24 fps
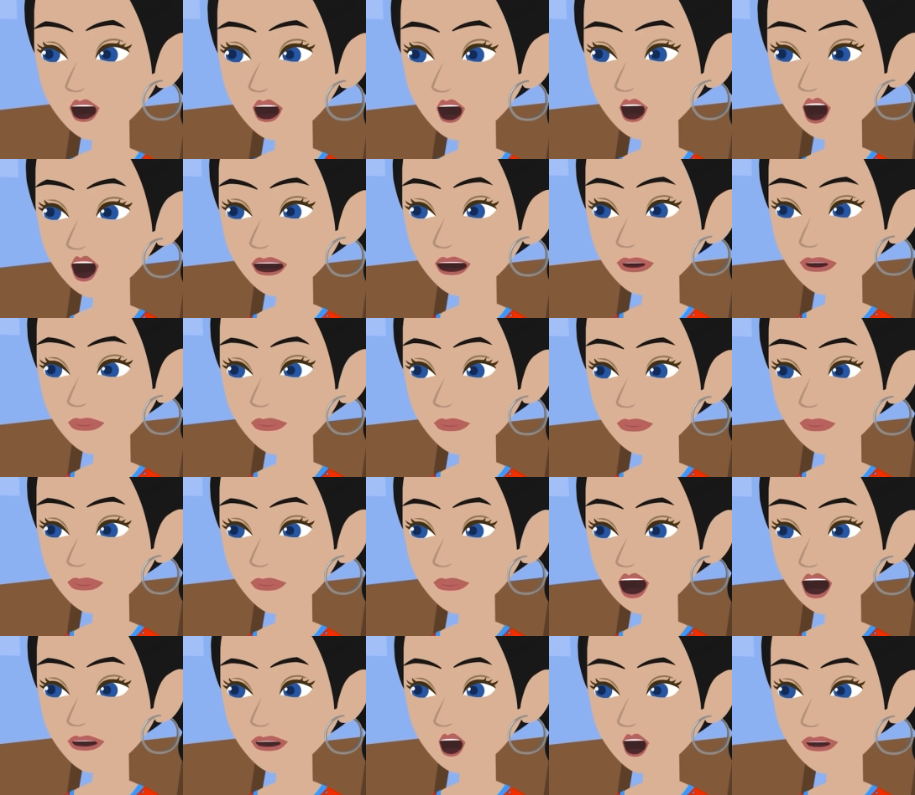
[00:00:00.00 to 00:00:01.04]
माँ
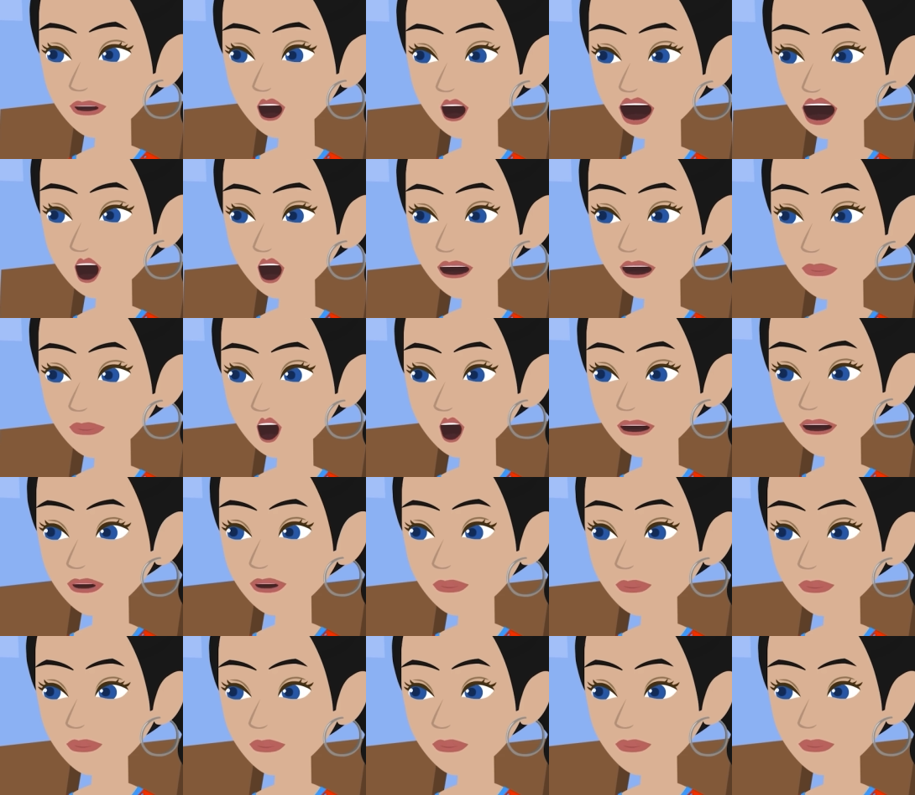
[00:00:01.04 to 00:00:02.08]
आपको क्या लगता है
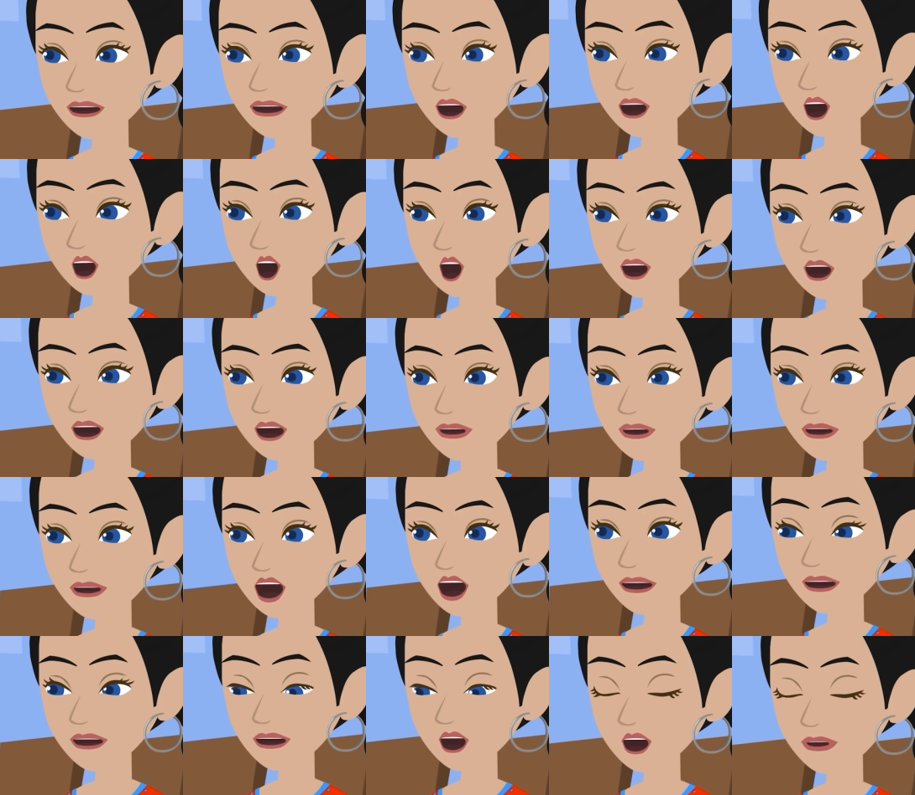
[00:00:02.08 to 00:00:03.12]
मैं वहाँ पे
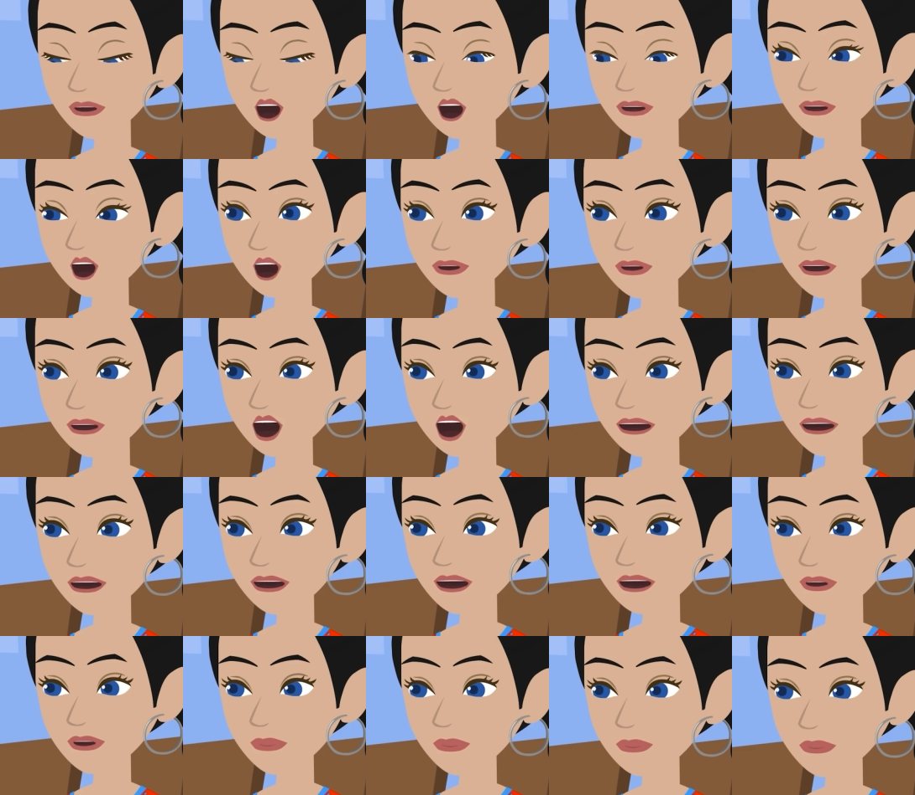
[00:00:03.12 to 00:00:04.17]
शादी करके खुश
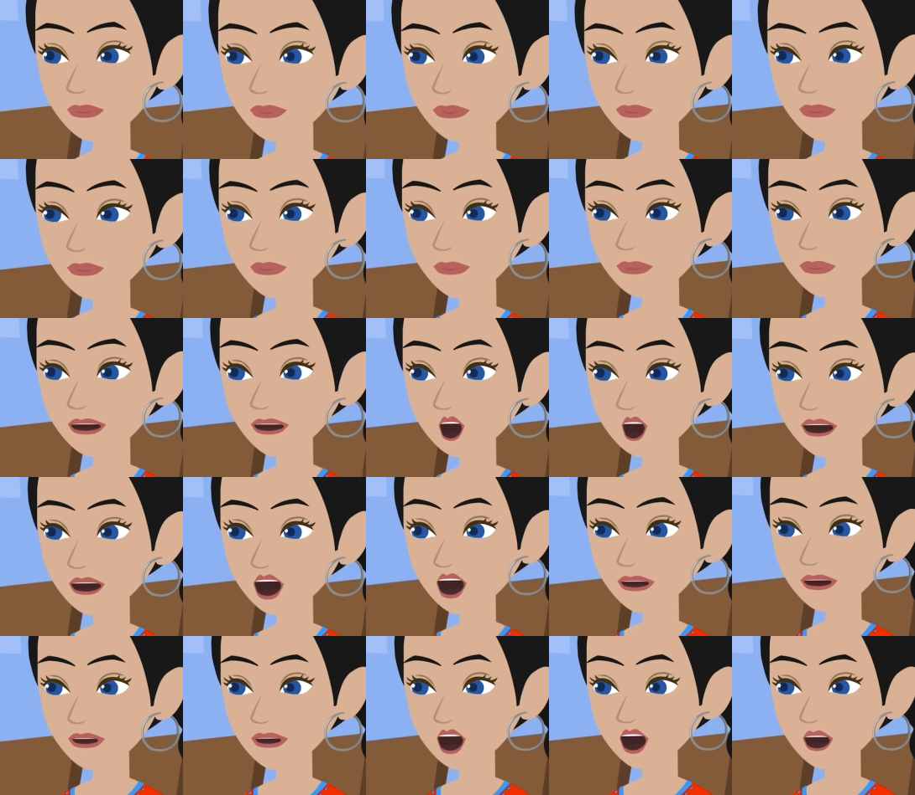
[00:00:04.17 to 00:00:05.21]
रहूंगी सोनिया
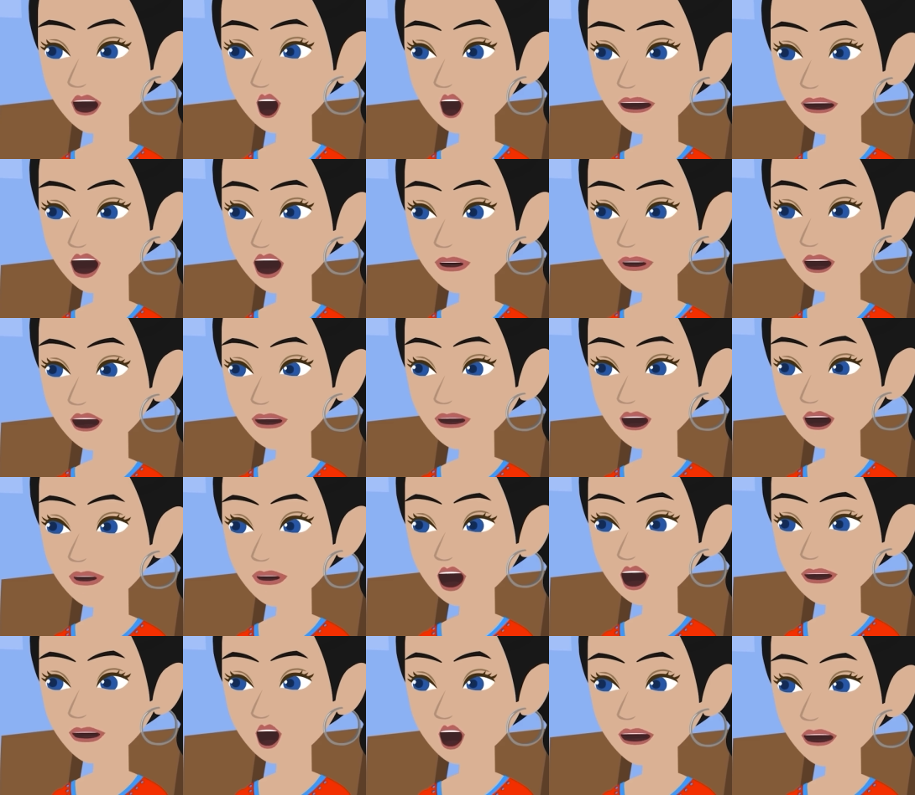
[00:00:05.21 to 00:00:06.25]
मुझे वहाँ पे सुकून
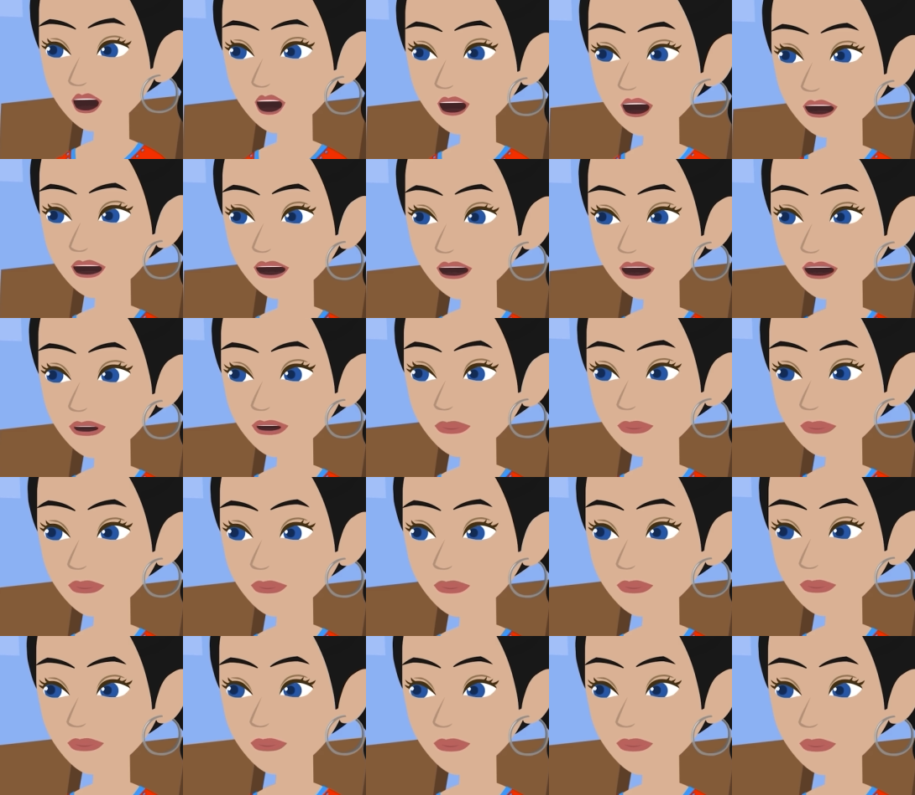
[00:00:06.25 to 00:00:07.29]
से जीने नहीं देगी
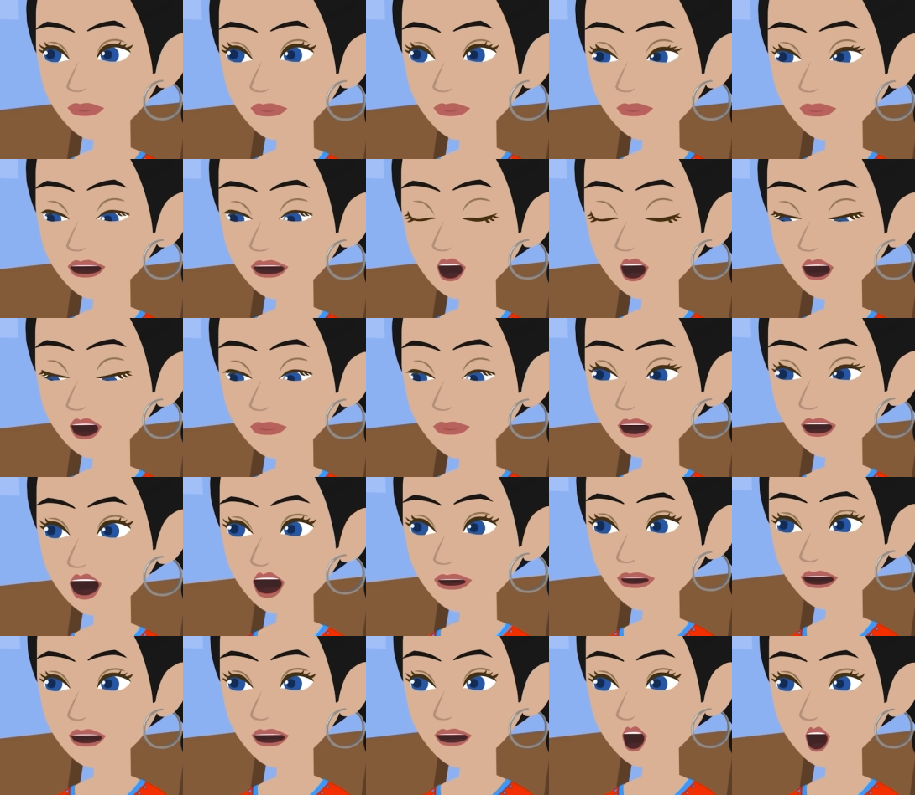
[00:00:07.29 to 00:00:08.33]
मैं इस
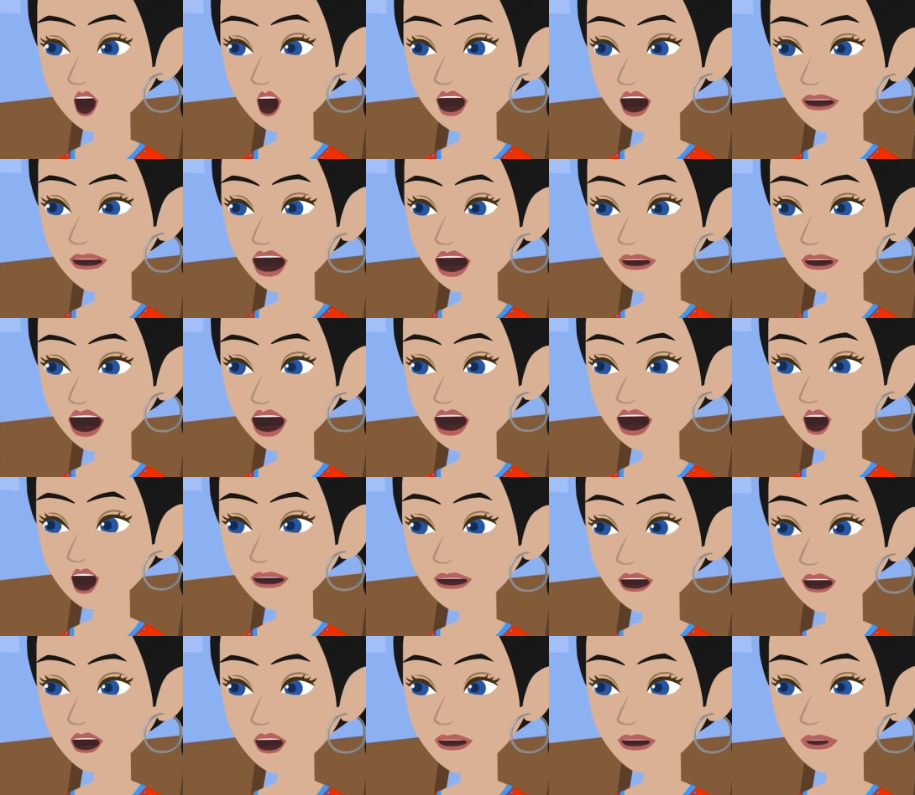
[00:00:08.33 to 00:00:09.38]
शादी के लिए अब भी तैयार
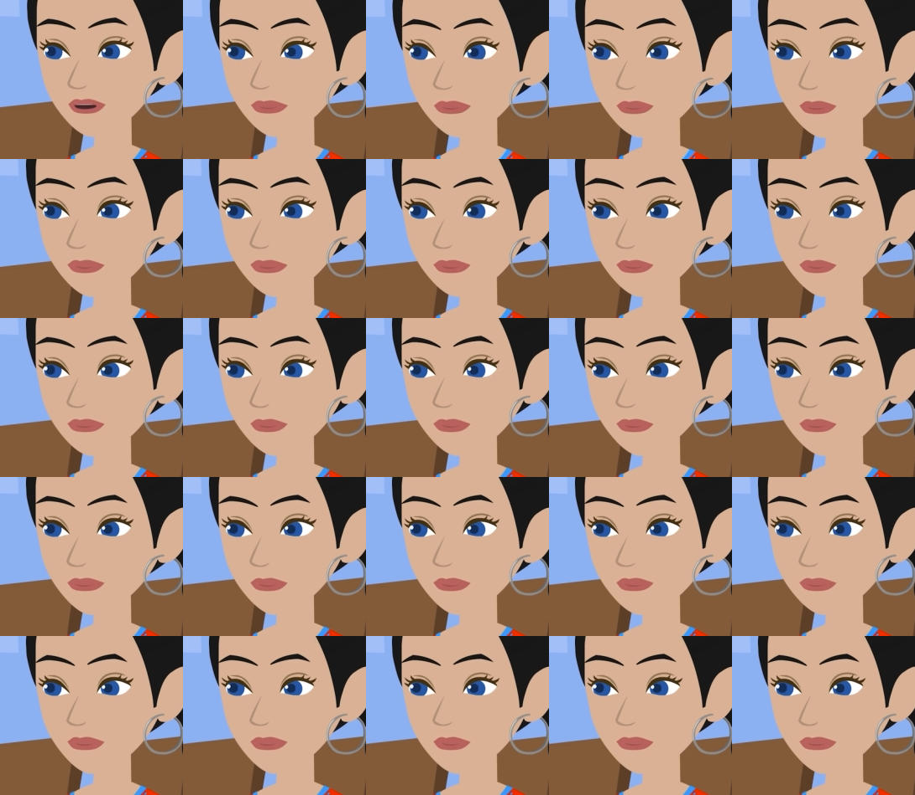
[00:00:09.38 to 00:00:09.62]
नहीं हूँ